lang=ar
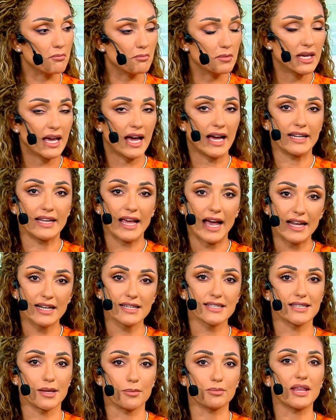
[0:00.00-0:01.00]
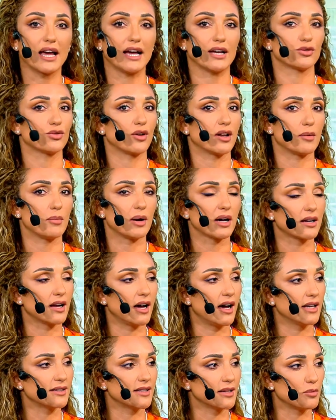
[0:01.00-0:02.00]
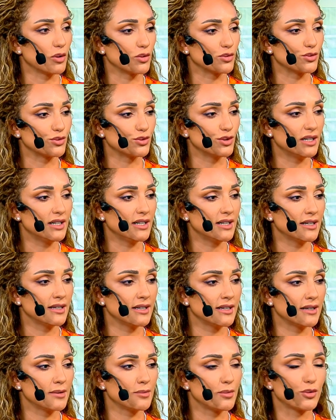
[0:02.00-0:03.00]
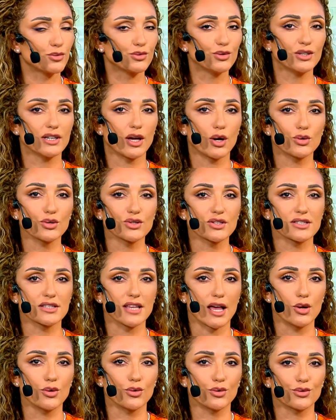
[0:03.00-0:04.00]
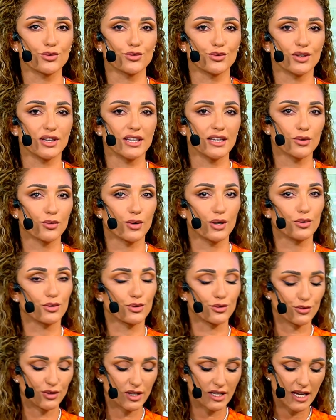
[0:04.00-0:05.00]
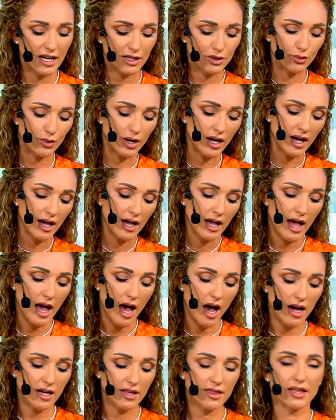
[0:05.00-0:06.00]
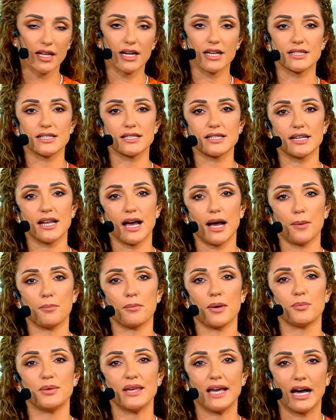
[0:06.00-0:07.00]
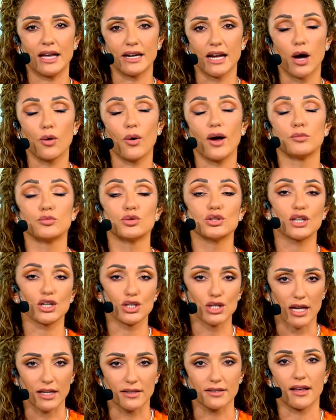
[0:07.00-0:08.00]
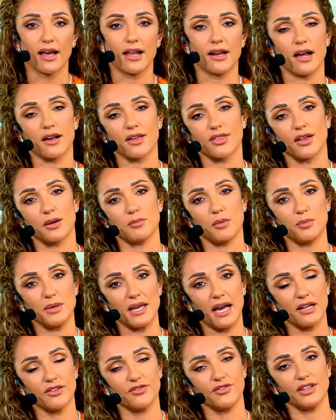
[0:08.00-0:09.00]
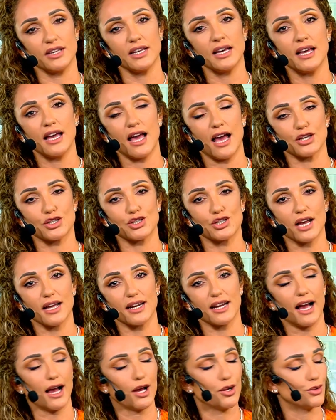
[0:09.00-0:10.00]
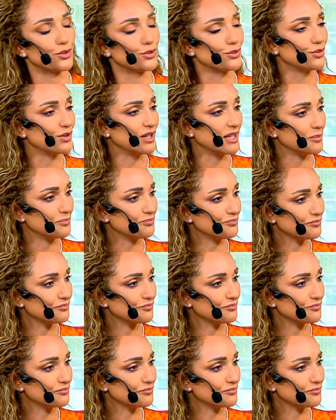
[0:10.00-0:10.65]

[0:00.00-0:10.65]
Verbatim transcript: يعني انا استمتعت وانا بقرا هذا الموضوع آه، موضوع يخص الاردنيين والاردنيات واكثر السلع مبيعا او المنتجات الاكثر مبيعا في الشارع الاردني